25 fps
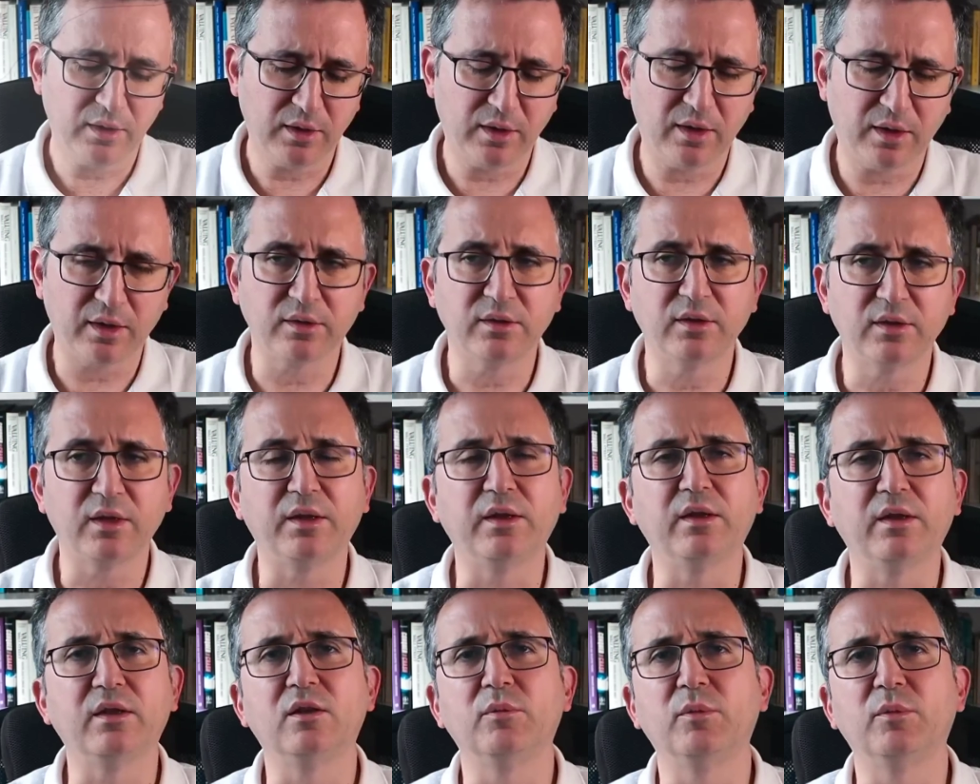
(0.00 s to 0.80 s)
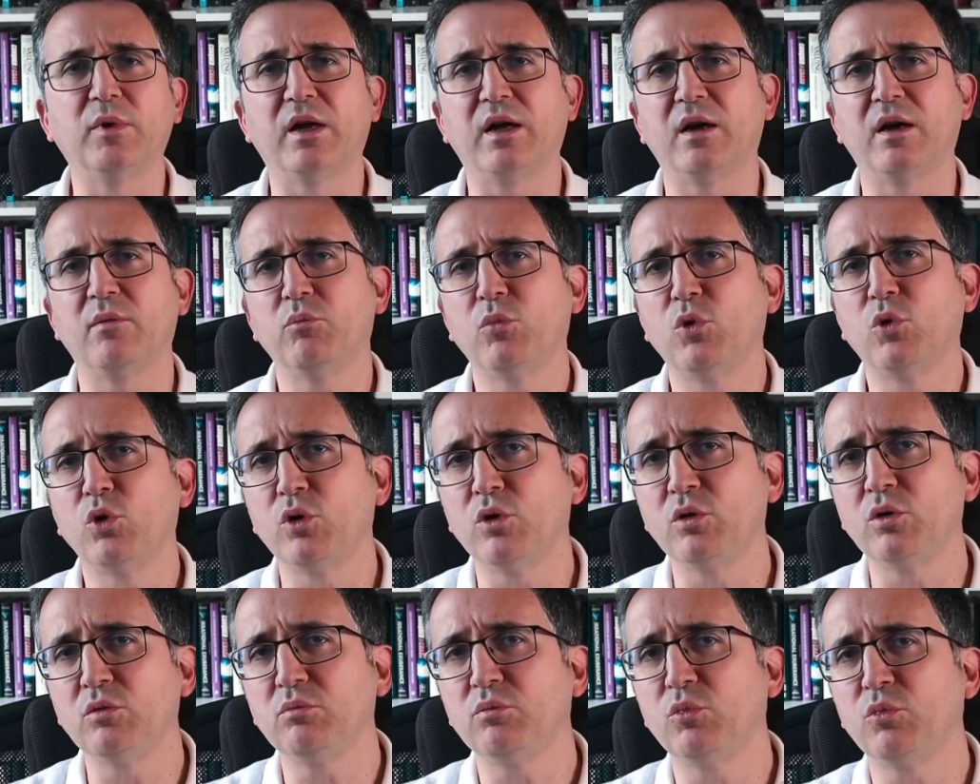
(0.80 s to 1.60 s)
Yarından itibaren,
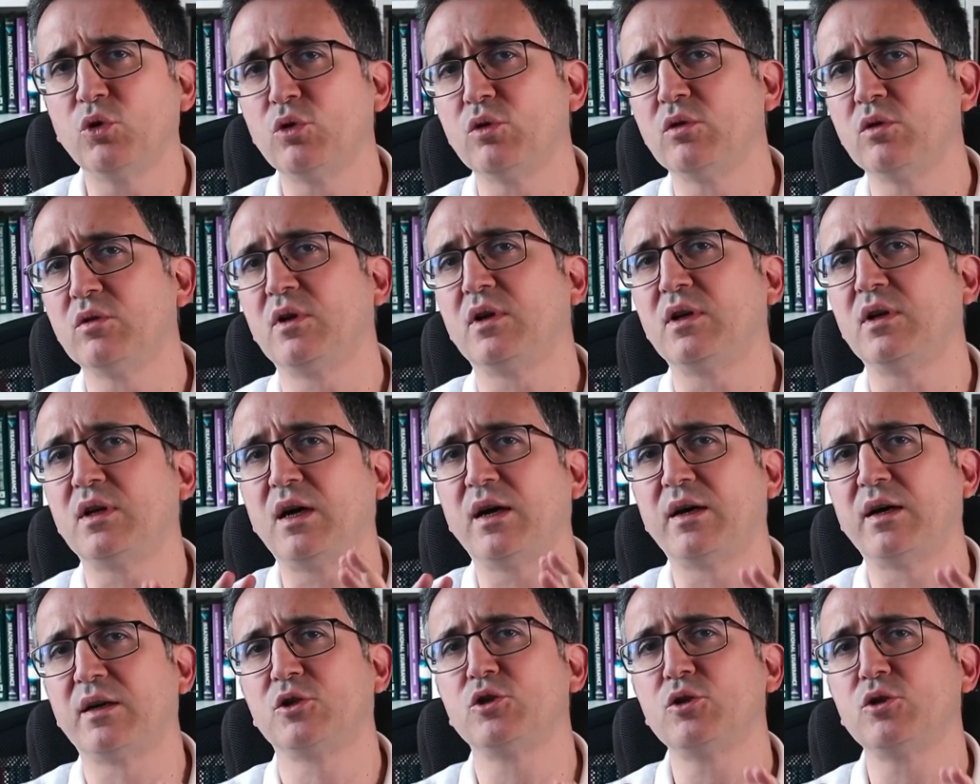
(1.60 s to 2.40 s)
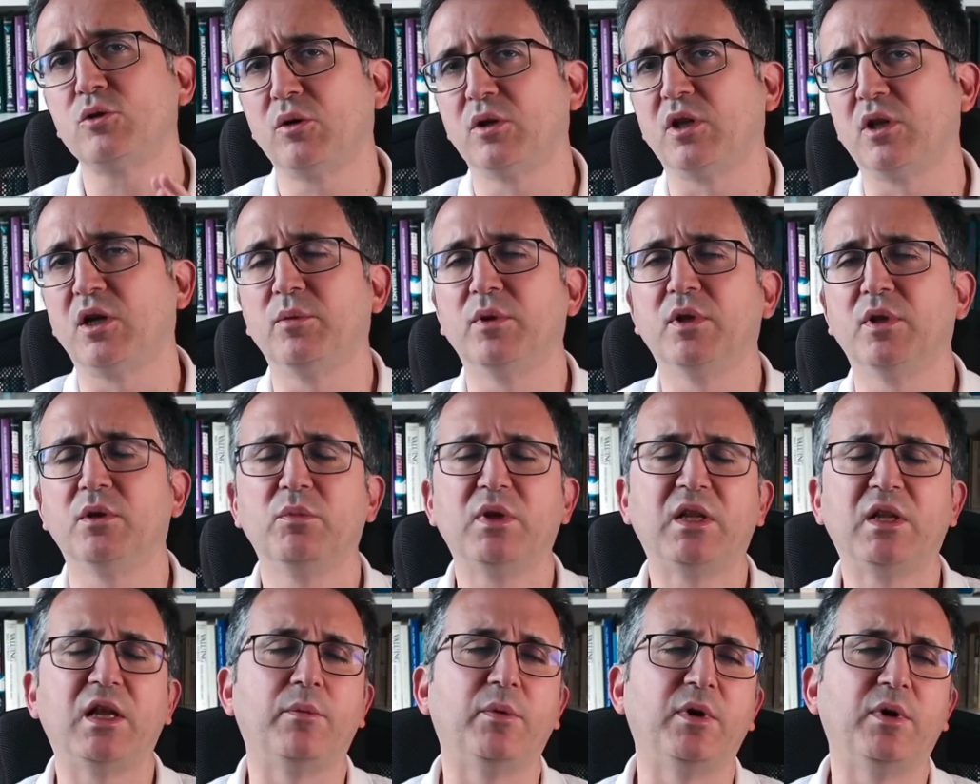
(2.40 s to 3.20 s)
bugün bugün karışık
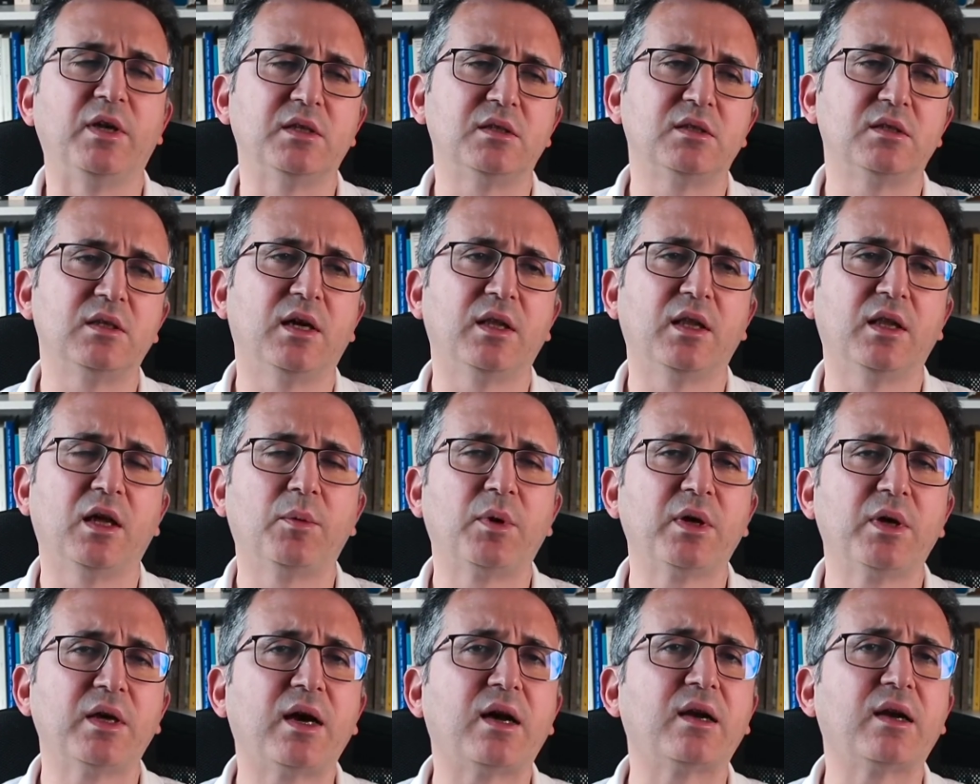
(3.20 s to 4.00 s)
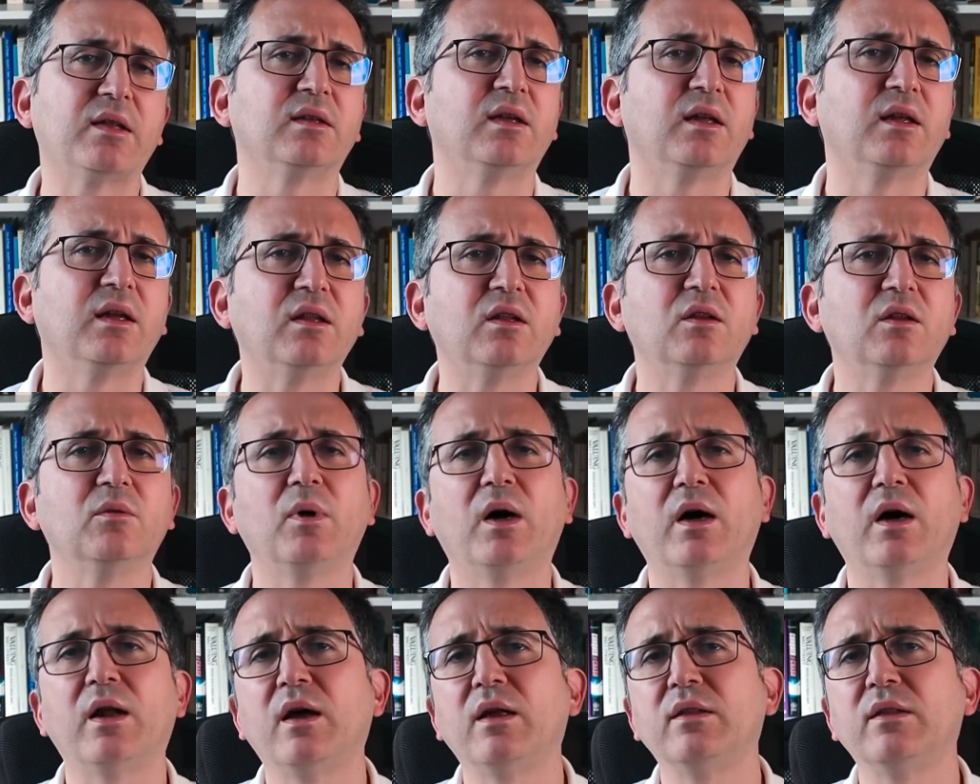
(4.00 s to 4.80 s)
olabilir bilemeyiz yani ama yarından
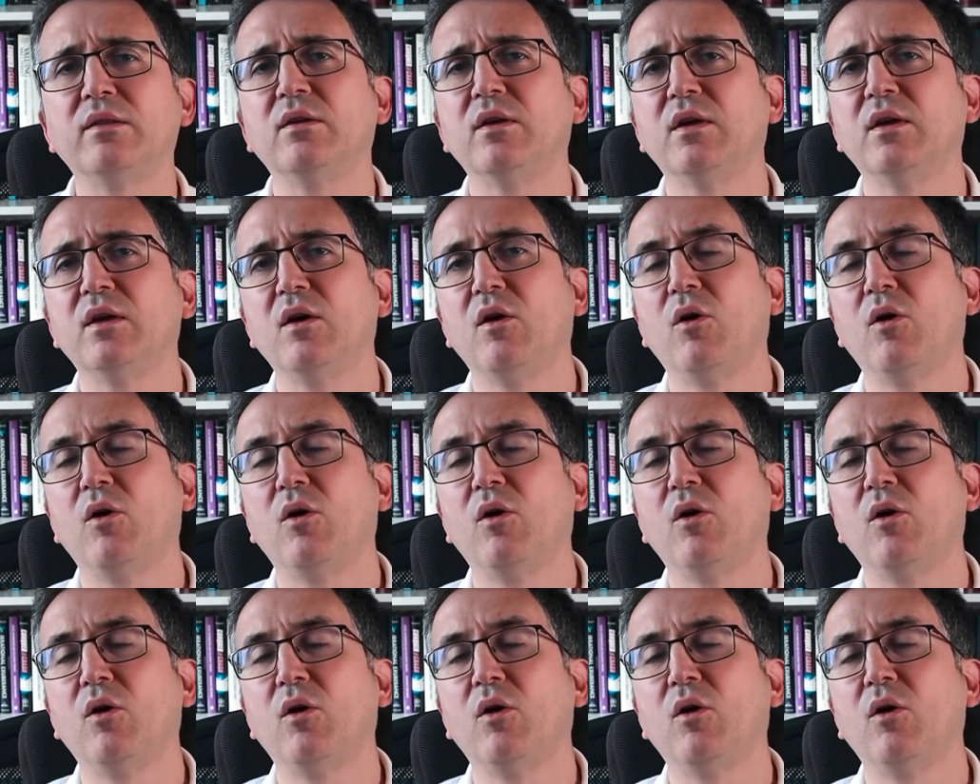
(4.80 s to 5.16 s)
itibaren